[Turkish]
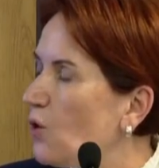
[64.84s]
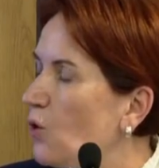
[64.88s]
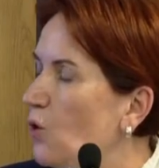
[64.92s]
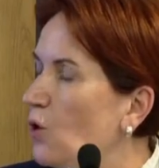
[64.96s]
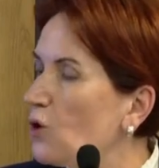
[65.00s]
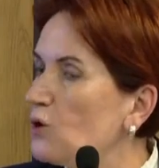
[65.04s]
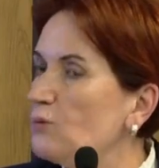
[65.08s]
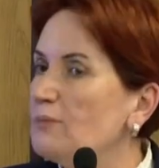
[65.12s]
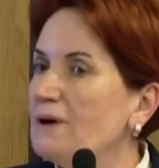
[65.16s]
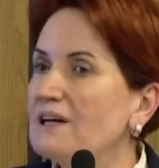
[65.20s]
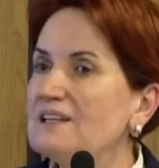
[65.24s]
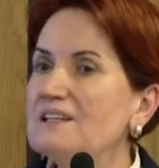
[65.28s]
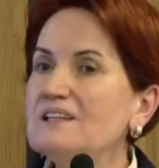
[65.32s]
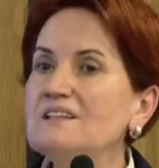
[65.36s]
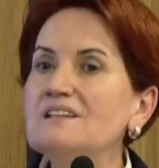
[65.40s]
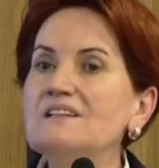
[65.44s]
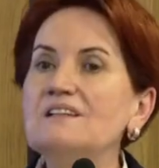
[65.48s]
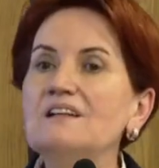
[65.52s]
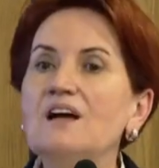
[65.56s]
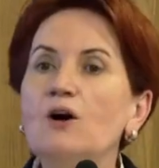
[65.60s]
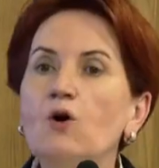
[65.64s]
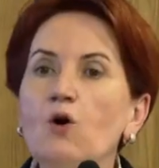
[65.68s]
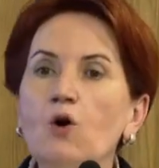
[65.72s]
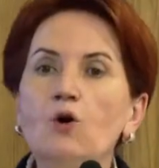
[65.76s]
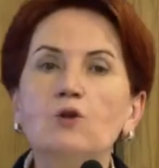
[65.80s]

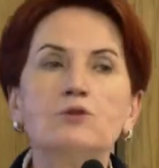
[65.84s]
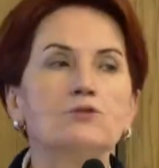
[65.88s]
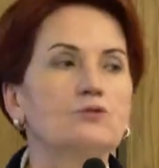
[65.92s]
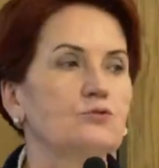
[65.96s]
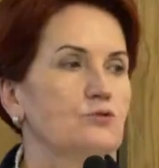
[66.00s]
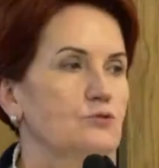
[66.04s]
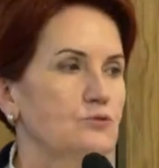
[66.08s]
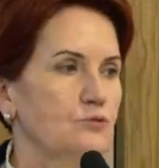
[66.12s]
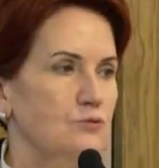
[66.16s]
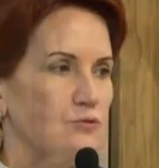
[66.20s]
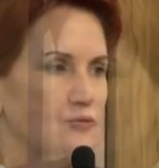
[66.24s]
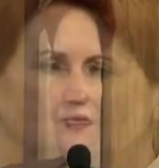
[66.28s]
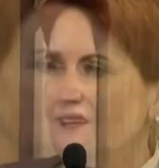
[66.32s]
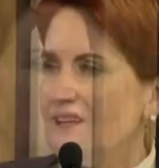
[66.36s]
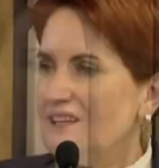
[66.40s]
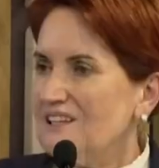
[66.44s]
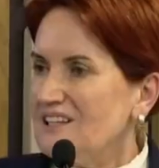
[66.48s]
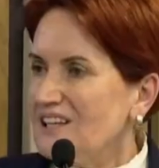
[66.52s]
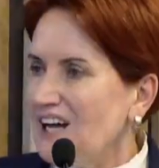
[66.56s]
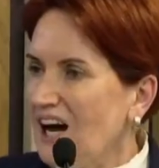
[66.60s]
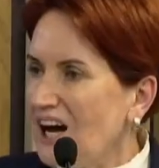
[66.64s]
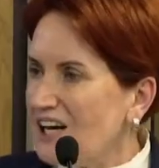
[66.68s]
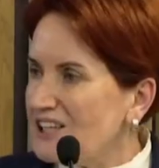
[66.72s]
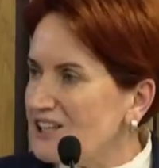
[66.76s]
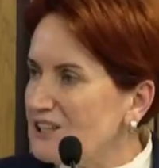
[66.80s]
olmanın ne olduğunu,
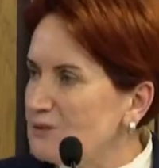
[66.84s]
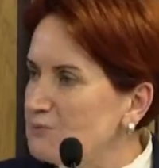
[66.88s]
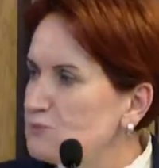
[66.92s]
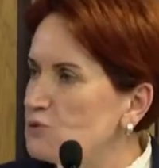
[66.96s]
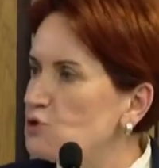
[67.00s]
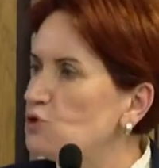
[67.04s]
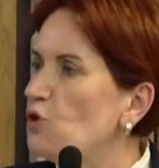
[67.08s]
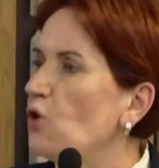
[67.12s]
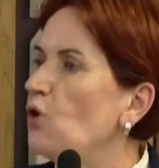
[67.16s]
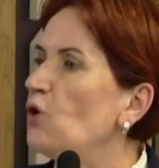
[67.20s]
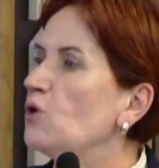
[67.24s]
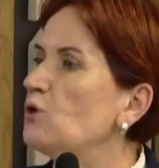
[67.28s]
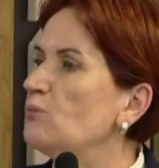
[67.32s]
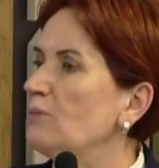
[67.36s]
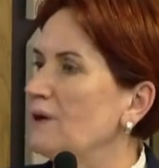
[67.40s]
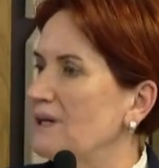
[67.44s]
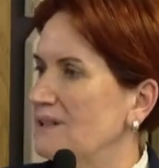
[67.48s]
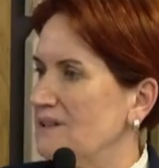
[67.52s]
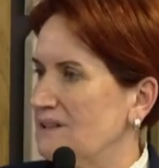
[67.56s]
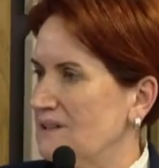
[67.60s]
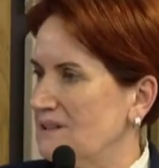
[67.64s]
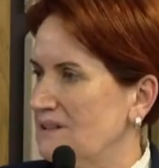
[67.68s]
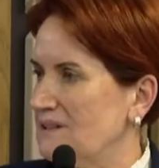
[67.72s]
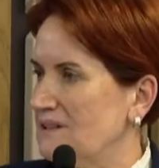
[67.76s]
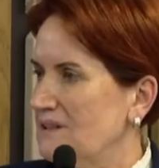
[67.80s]
yardımcı
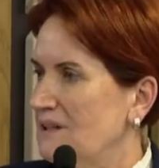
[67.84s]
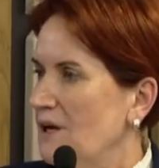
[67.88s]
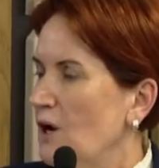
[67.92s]
olmanın,